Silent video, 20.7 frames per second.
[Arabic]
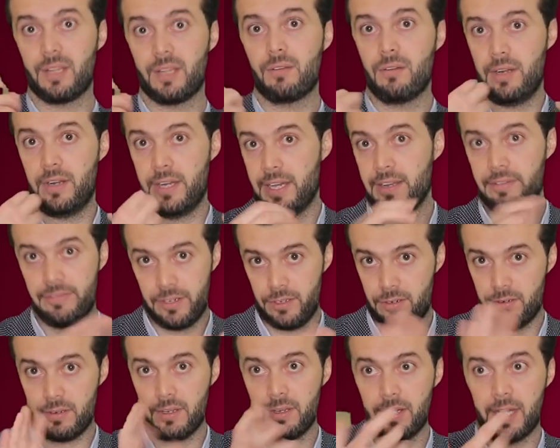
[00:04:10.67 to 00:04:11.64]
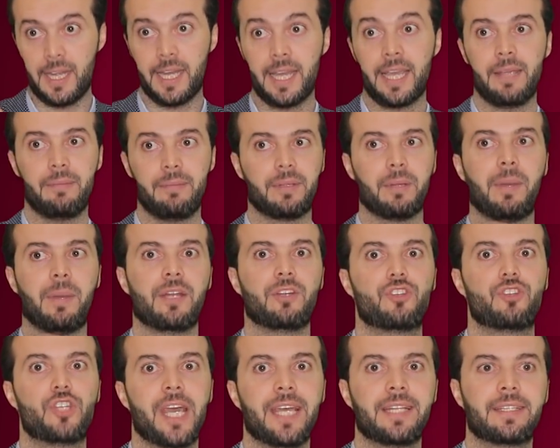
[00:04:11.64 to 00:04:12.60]
كنا عارفينه عن غيب طبعا
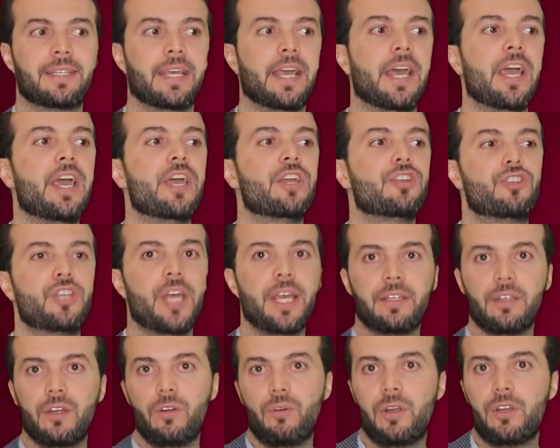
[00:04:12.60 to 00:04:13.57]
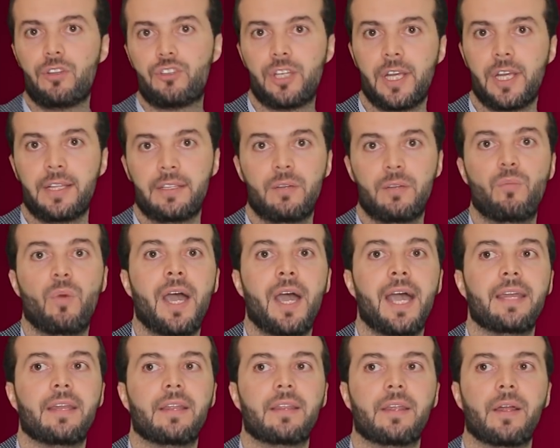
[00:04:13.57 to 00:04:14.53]
تشات تشات اللي هو التشات
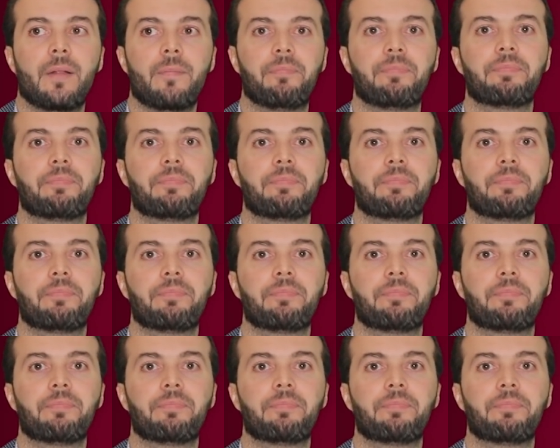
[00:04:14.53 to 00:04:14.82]
المحادثة